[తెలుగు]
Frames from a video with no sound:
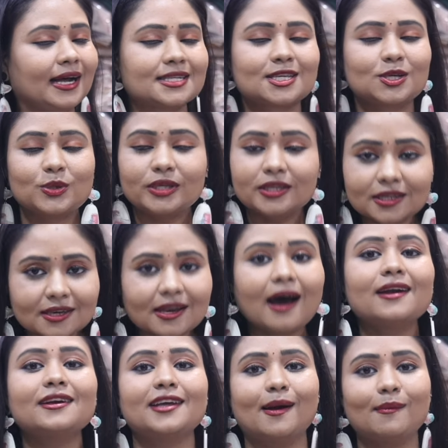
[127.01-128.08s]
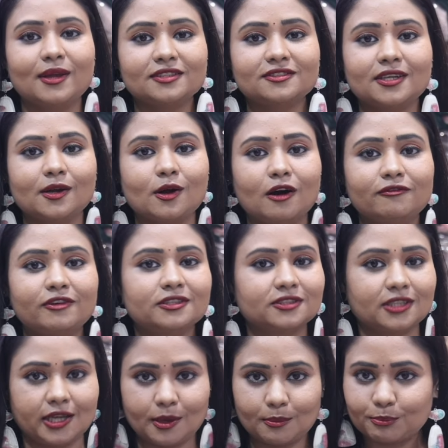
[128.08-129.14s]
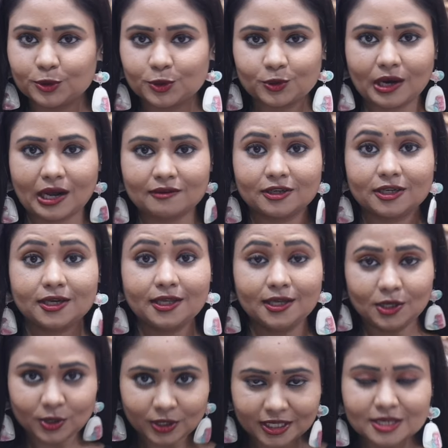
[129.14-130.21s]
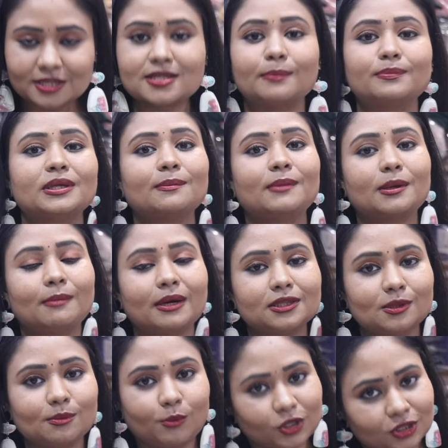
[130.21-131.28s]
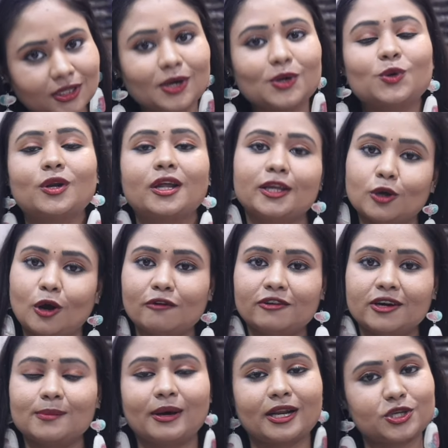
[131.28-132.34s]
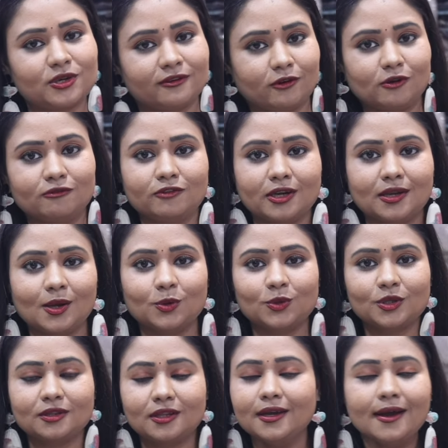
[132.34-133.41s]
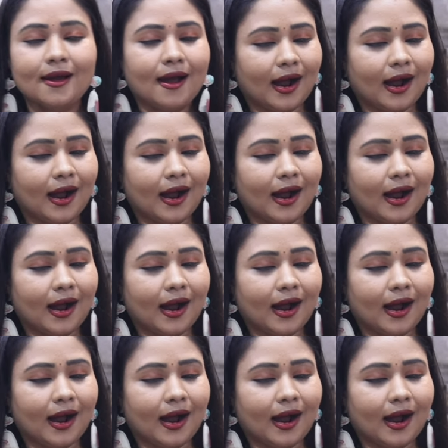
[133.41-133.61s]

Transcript: అసలు ఇలాంటి అమేజింగ్ ఆఫర్స్ ఎప్పుడు రావండి ఈ సెప్టెంబర్ మంత్ మొత్తం కూడా ఈ ఆఫర్ మన హోమ్ వల్ల ఉంటుంది